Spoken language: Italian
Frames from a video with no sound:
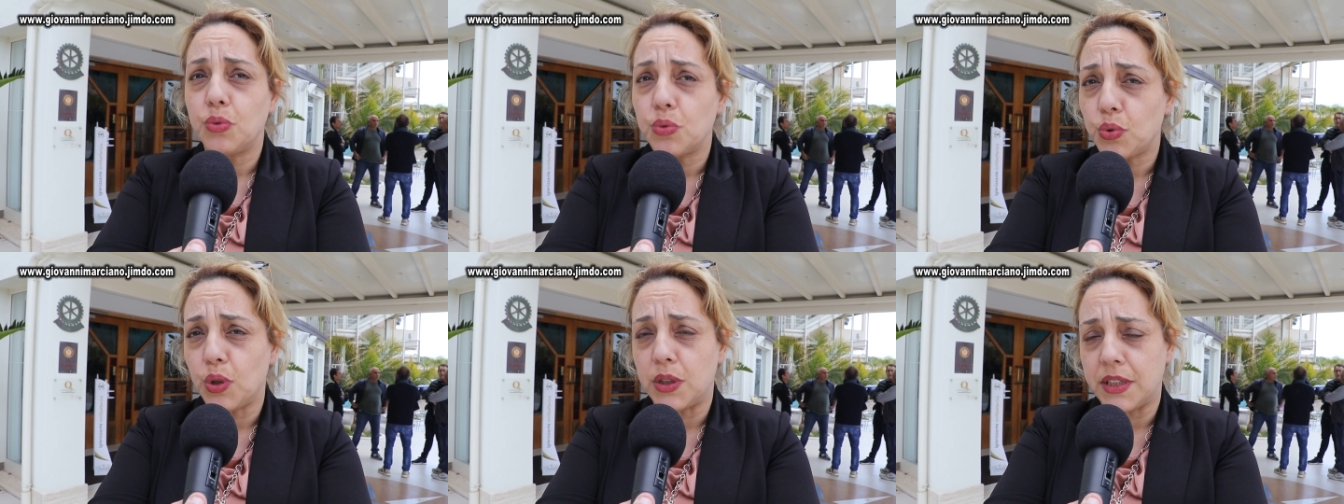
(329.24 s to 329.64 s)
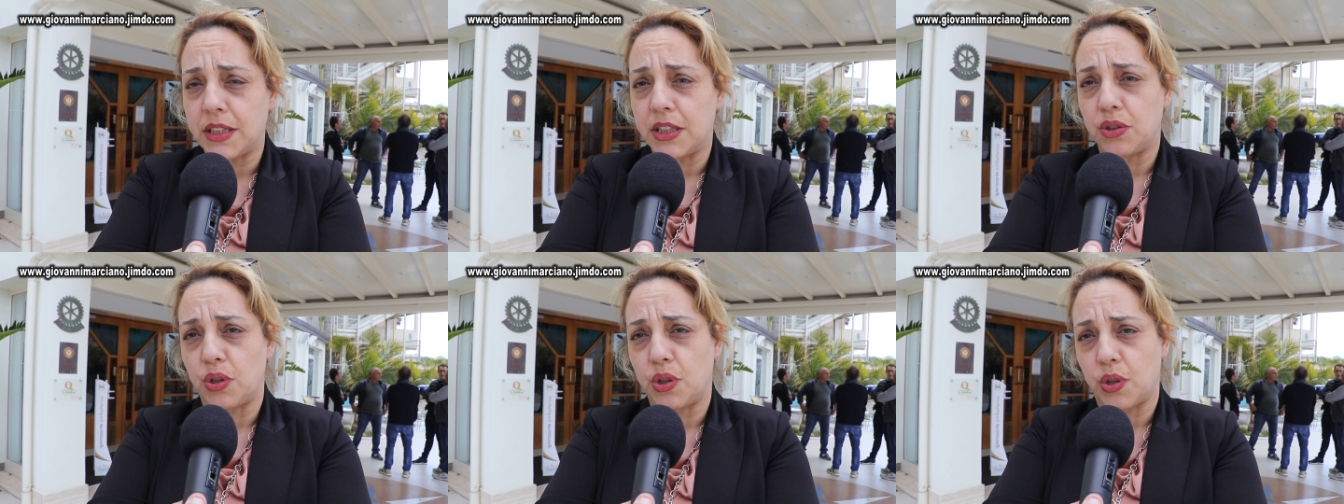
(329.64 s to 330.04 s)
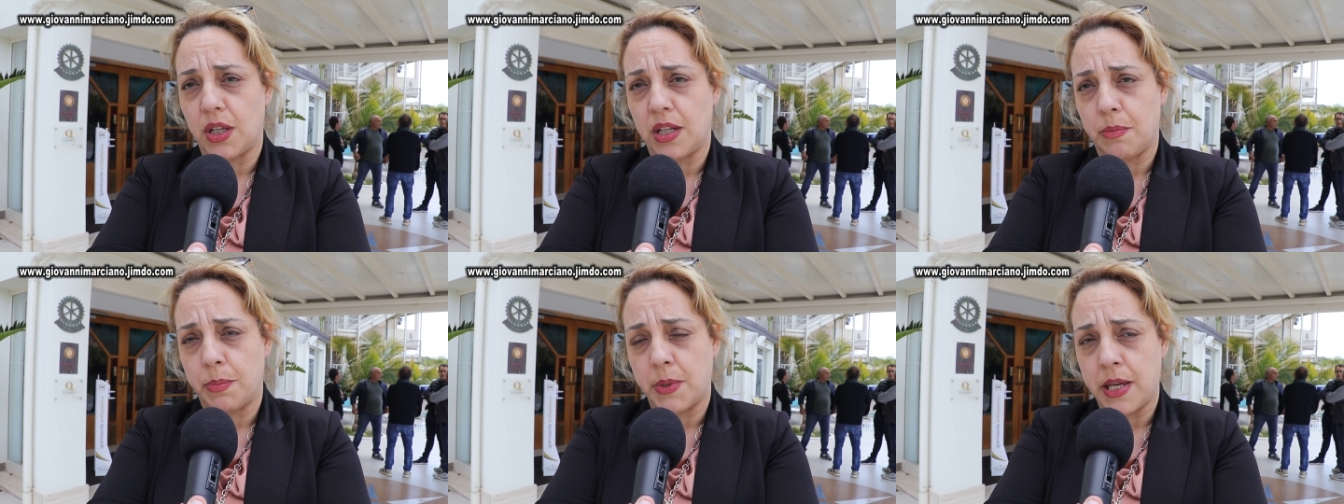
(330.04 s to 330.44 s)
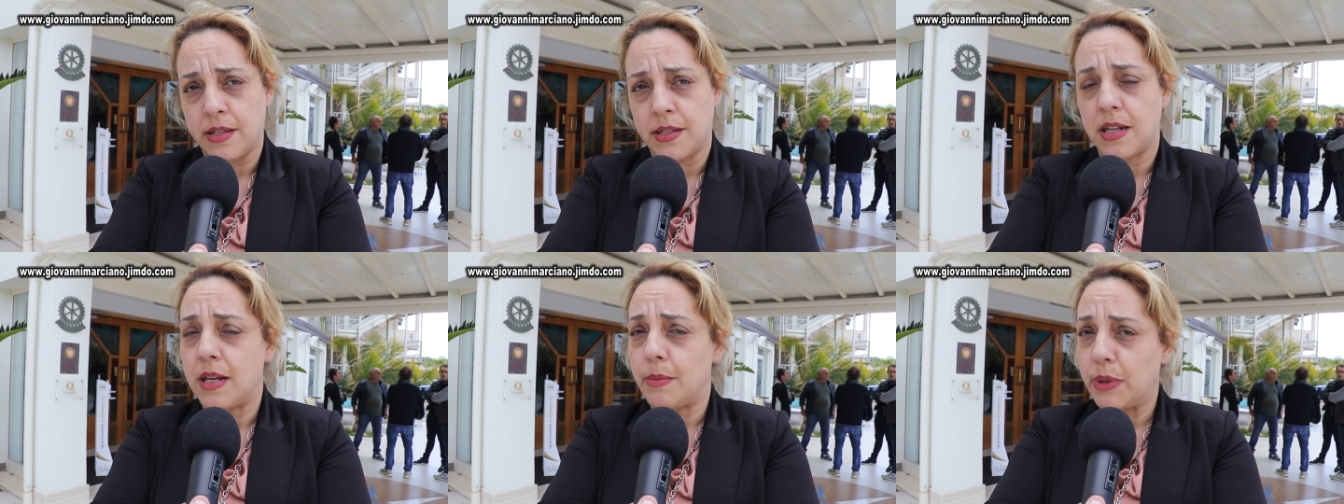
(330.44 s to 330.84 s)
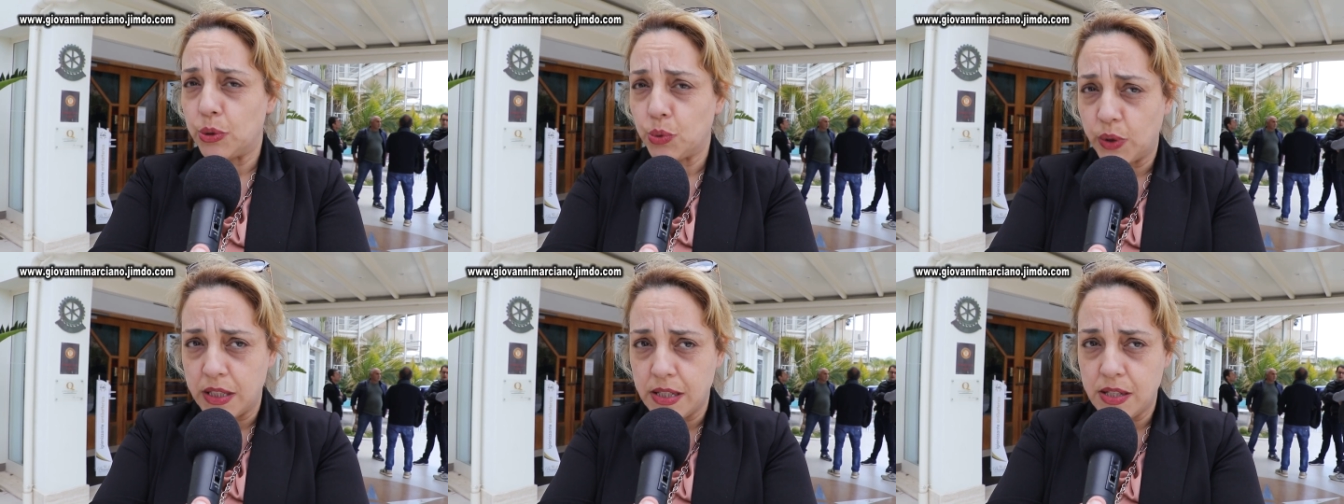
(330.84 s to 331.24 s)
tutto il territorio calabrese ripresa, la
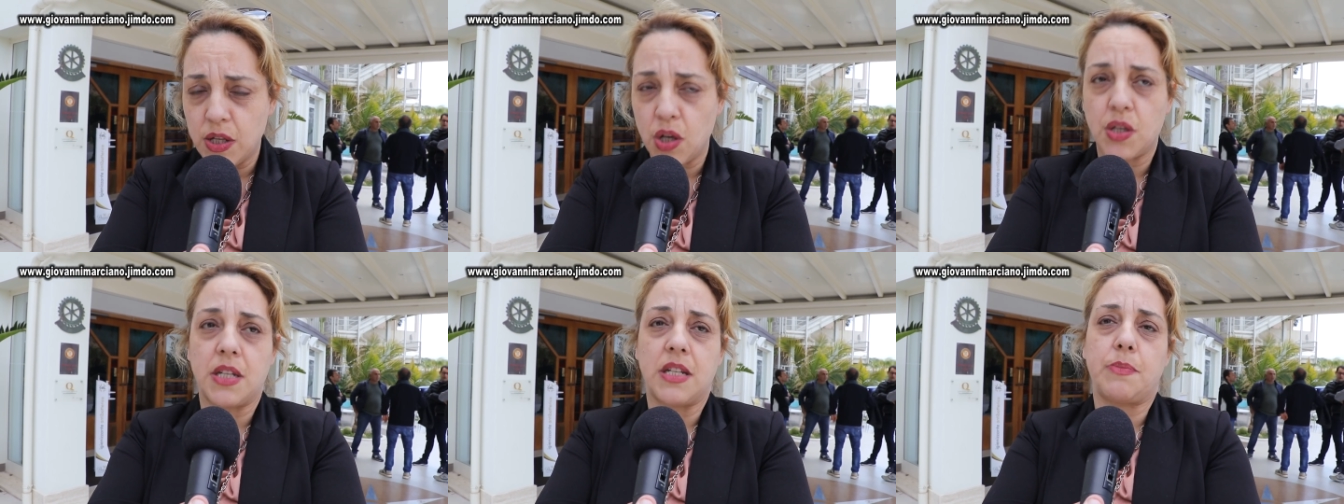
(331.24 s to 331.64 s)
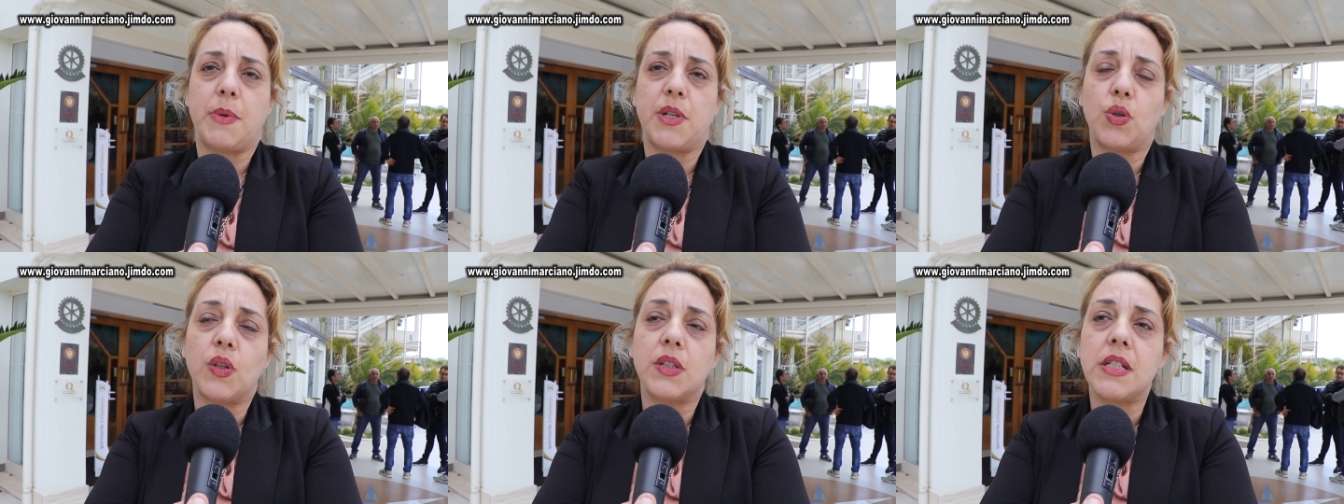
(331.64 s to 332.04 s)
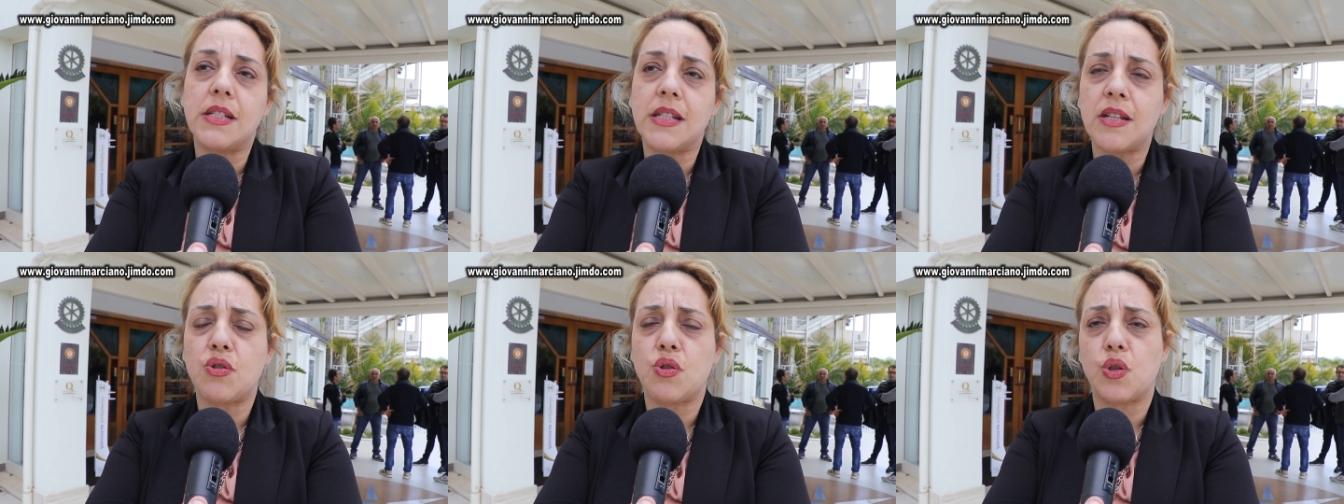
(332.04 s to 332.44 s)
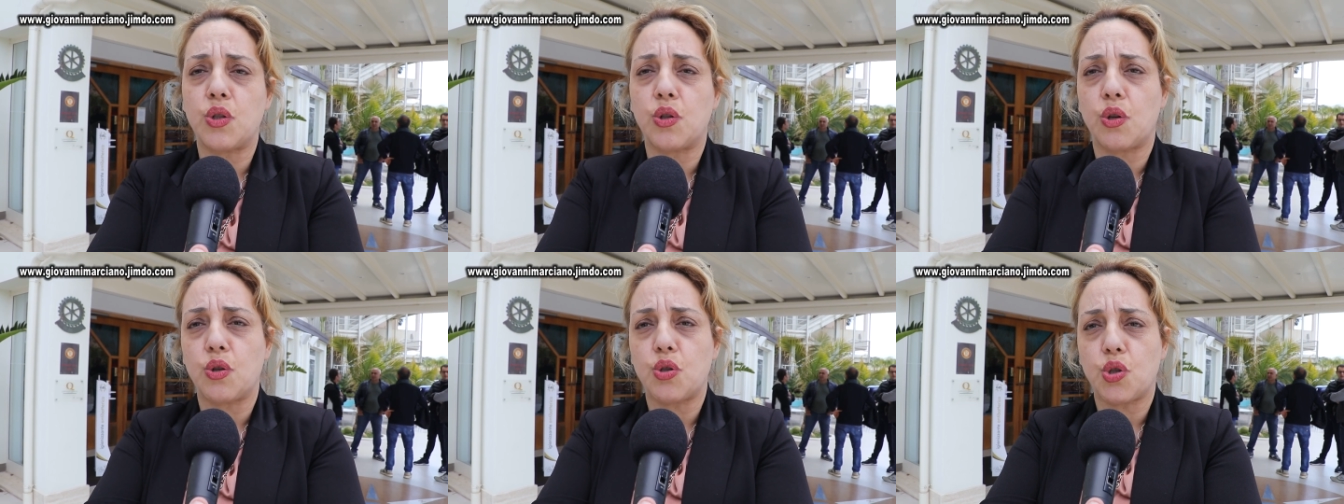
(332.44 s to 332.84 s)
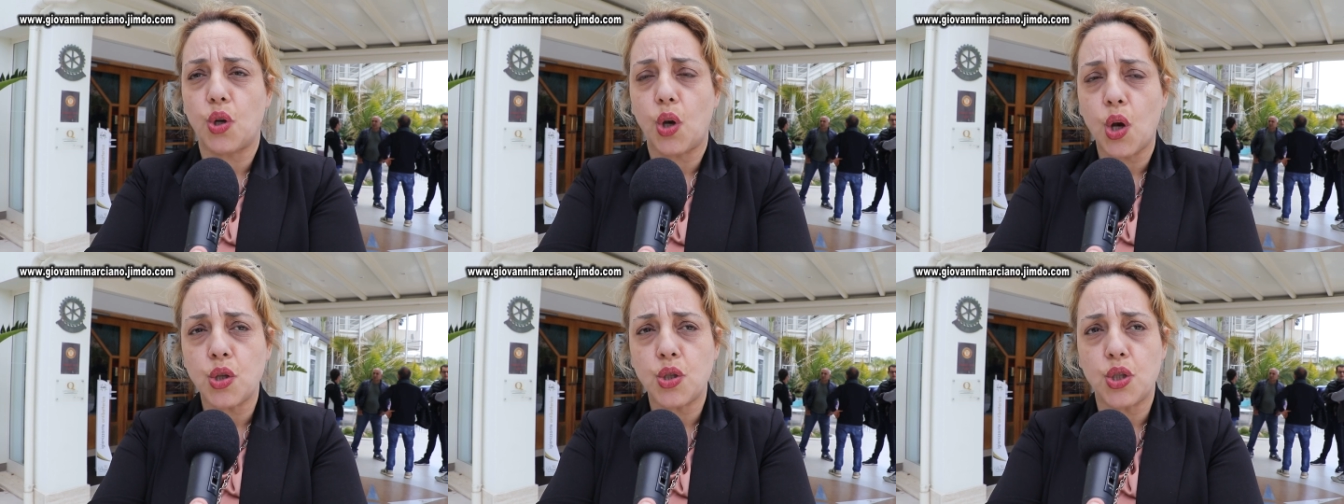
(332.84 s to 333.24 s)
manutenzione rispetto al dissesto
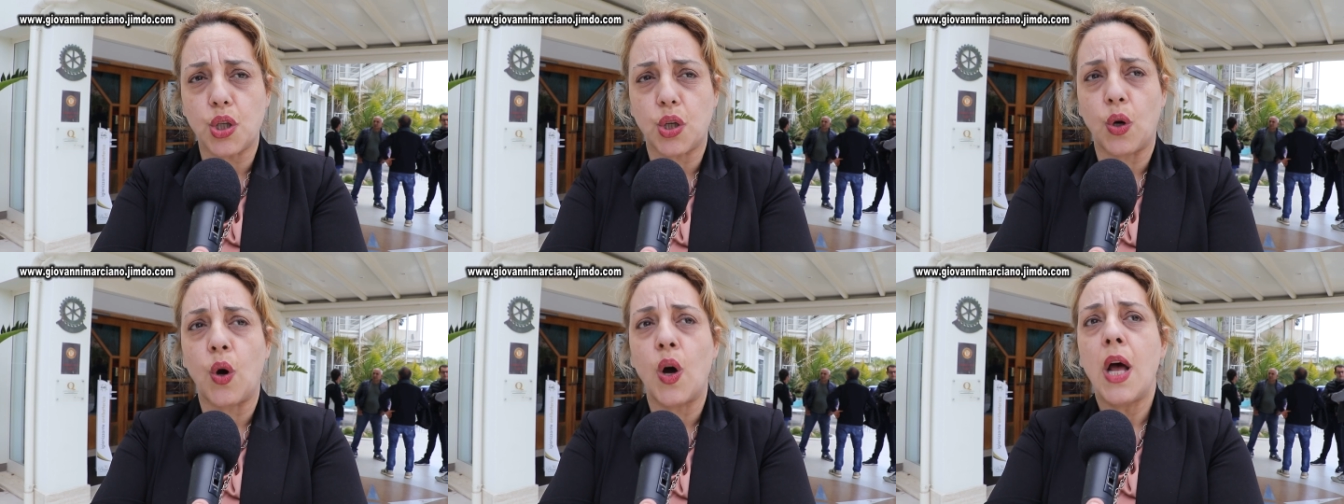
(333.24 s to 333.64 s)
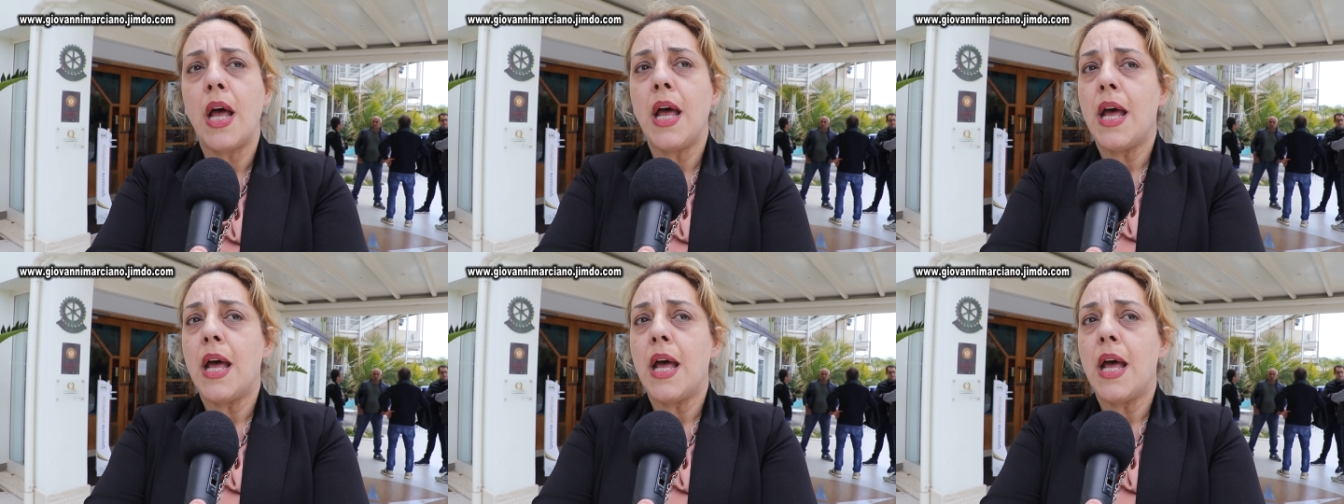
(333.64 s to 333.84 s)
idrogeologico,